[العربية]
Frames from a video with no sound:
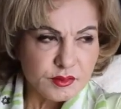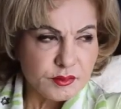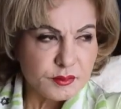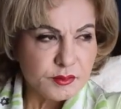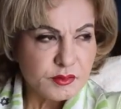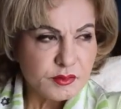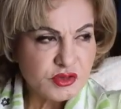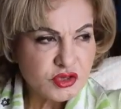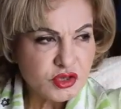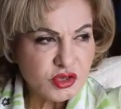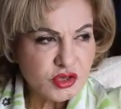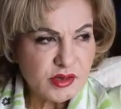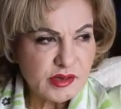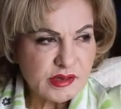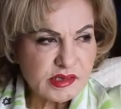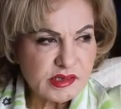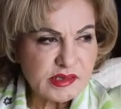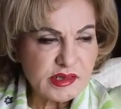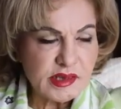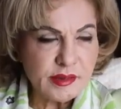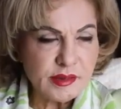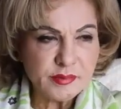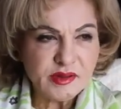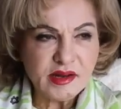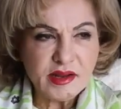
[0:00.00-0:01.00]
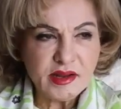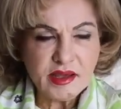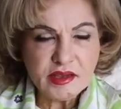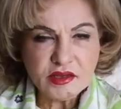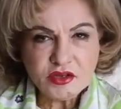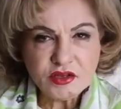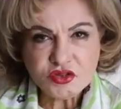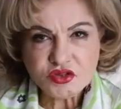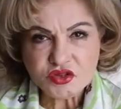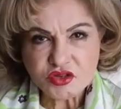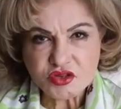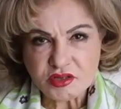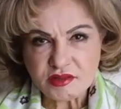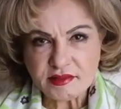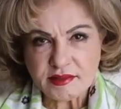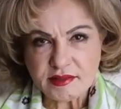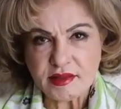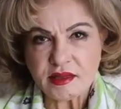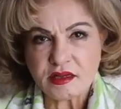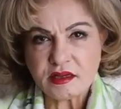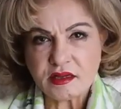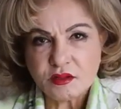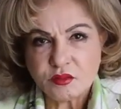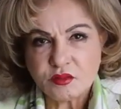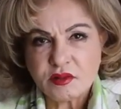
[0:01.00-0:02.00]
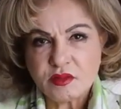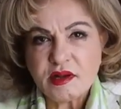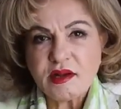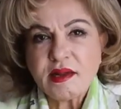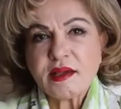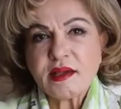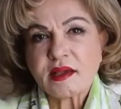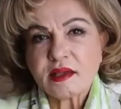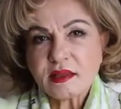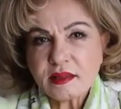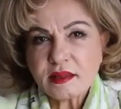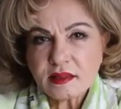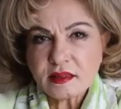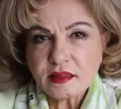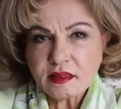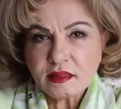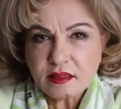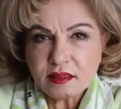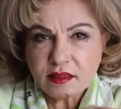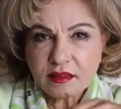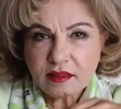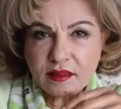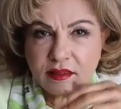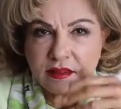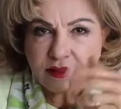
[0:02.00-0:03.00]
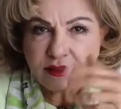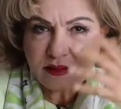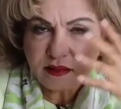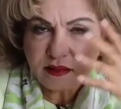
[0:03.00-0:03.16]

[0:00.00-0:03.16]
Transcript: مش حساب لأي شيء تاني ولكن